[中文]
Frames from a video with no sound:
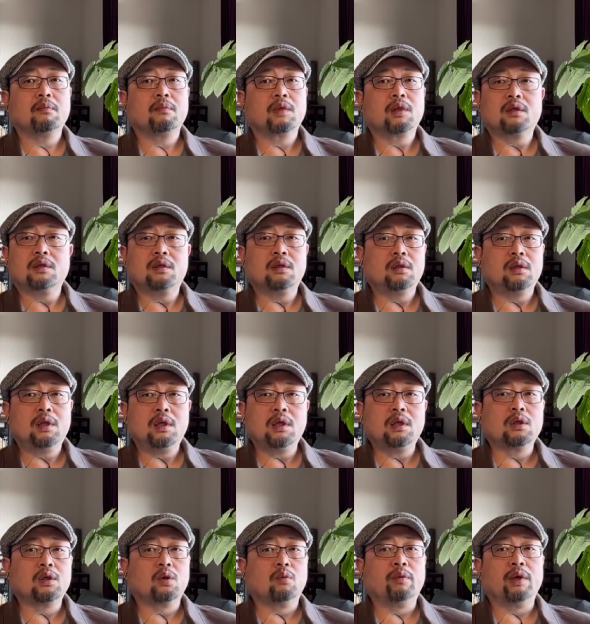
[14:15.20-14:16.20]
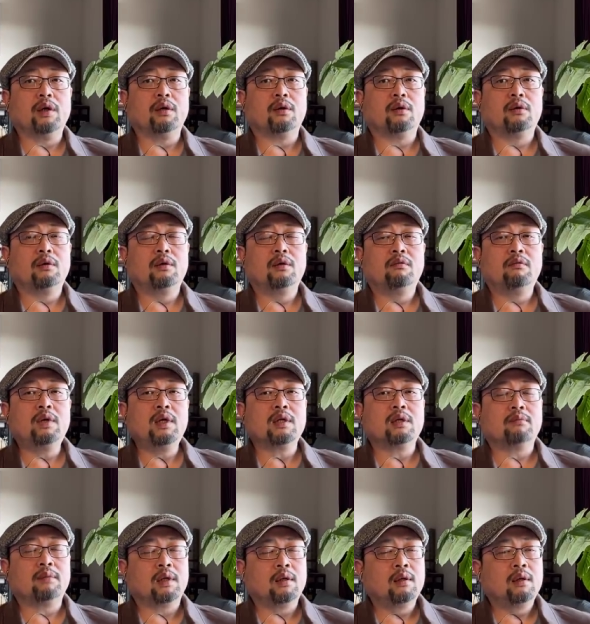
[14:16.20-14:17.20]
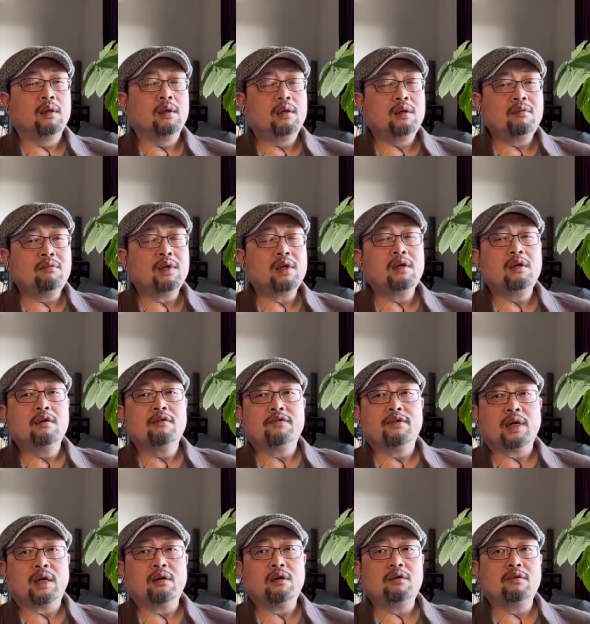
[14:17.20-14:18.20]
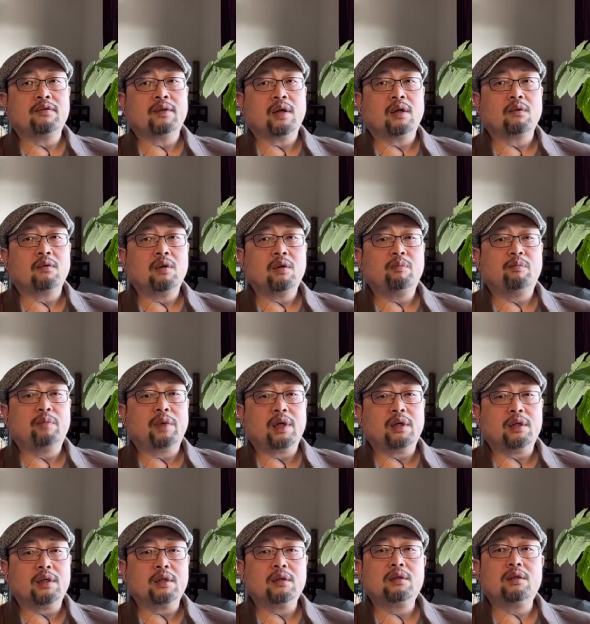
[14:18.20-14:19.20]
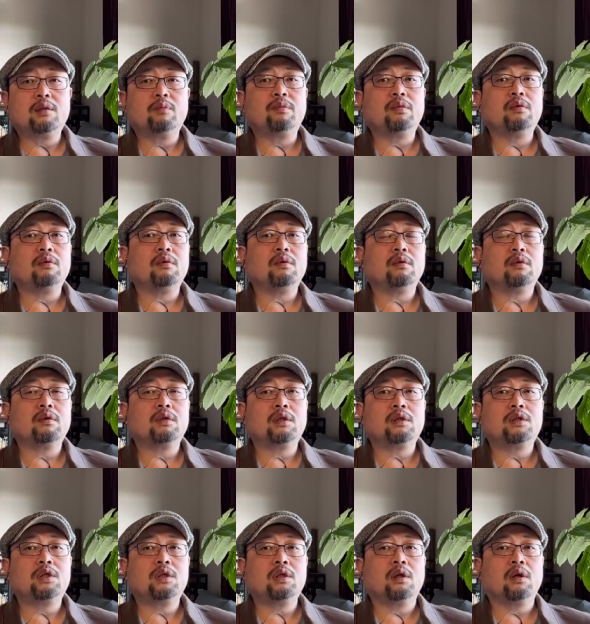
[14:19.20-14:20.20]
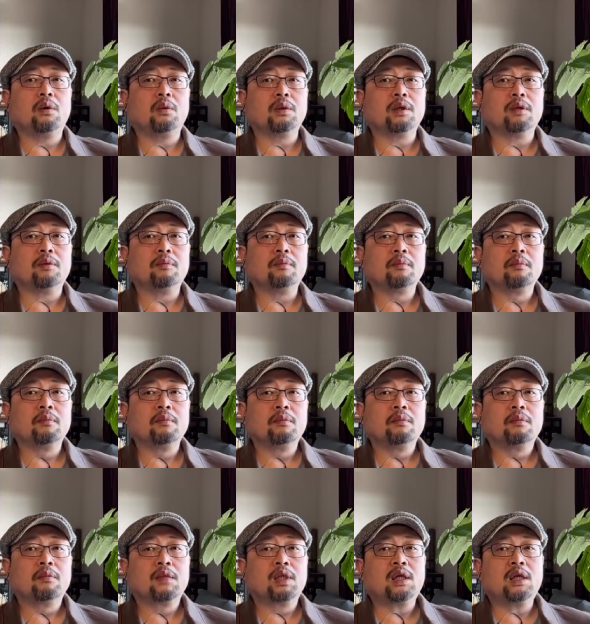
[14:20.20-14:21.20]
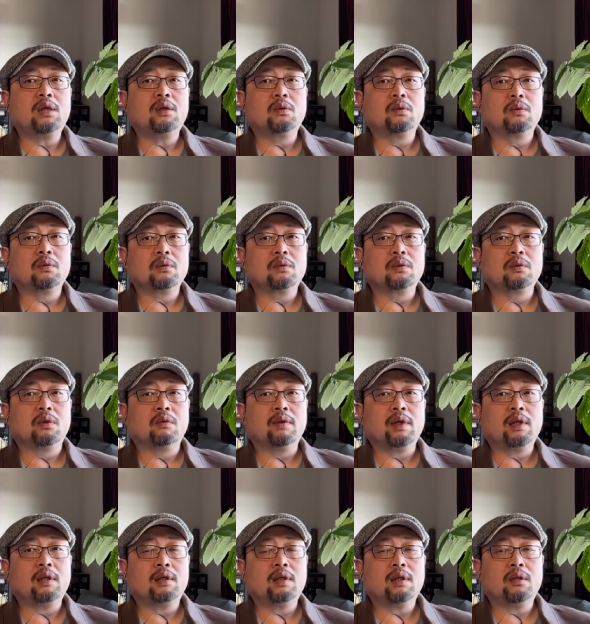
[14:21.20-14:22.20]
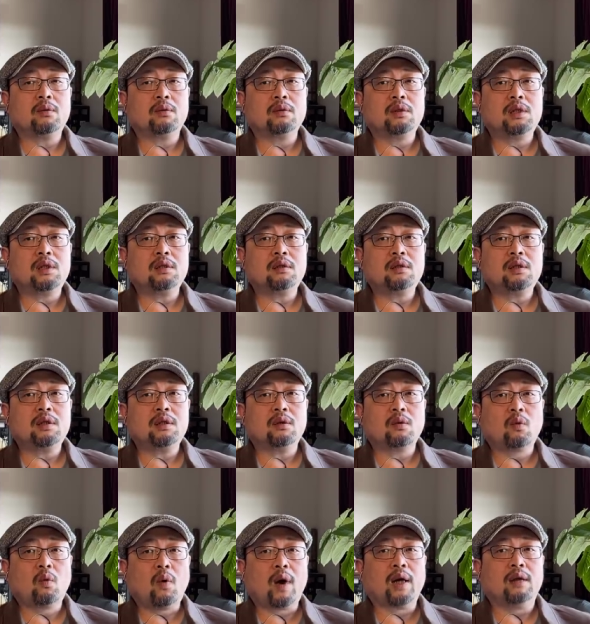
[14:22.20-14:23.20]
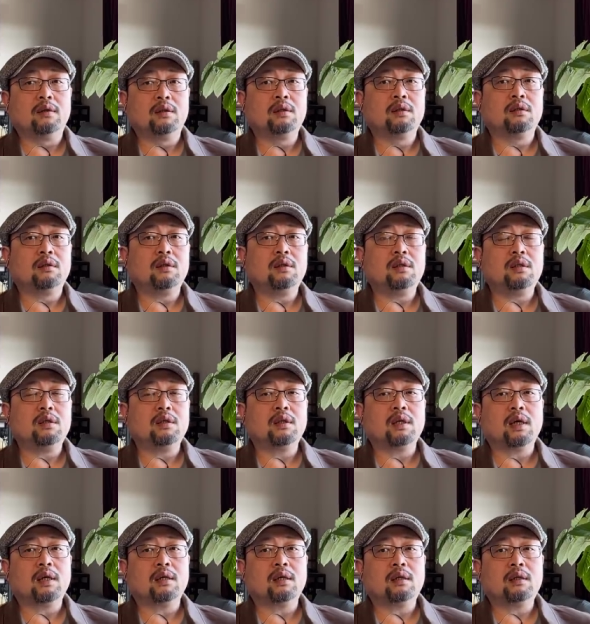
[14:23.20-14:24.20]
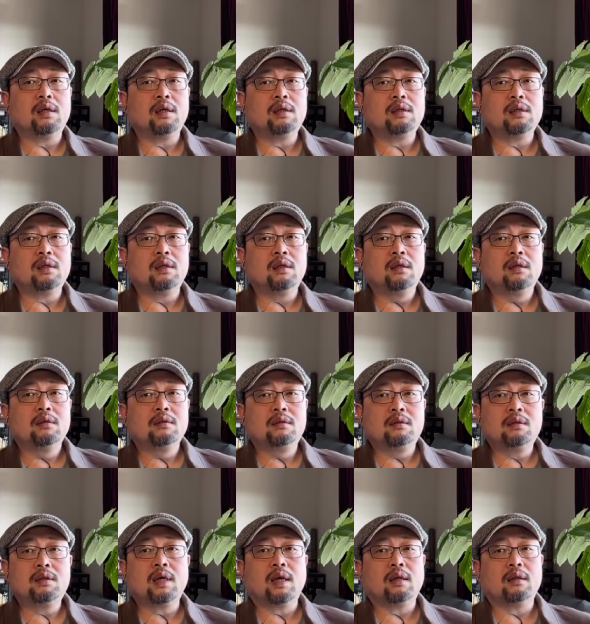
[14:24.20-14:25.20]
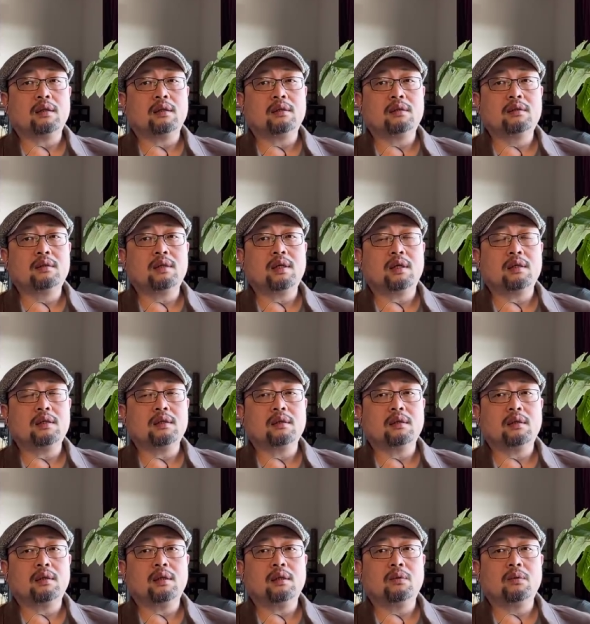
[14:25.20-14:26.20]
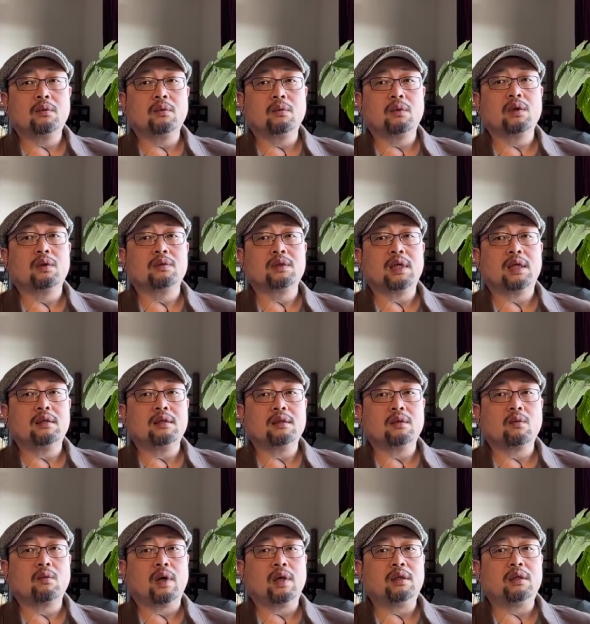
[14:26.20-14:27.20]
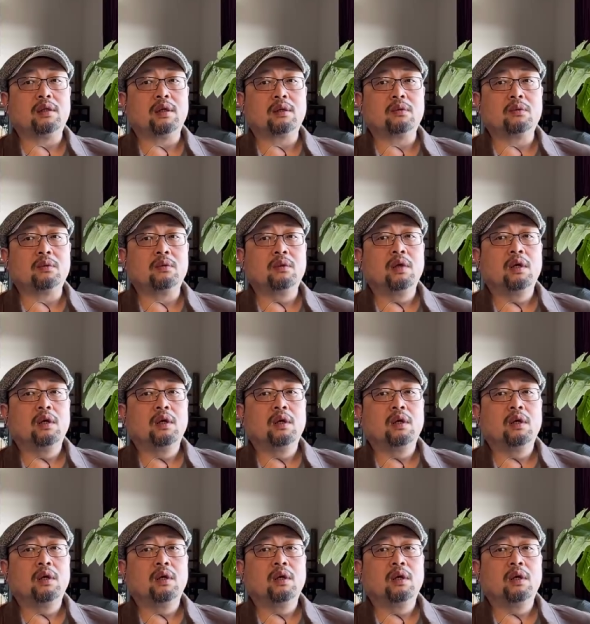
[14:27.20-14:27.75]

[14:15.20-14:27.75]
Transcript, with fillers: 的，是一个都没有。为什么？因为法律法规本身是不，是滞后的。这种所谓的这种经济的管制，以及在他那些资产资产性的这种国有资产性的管制当中，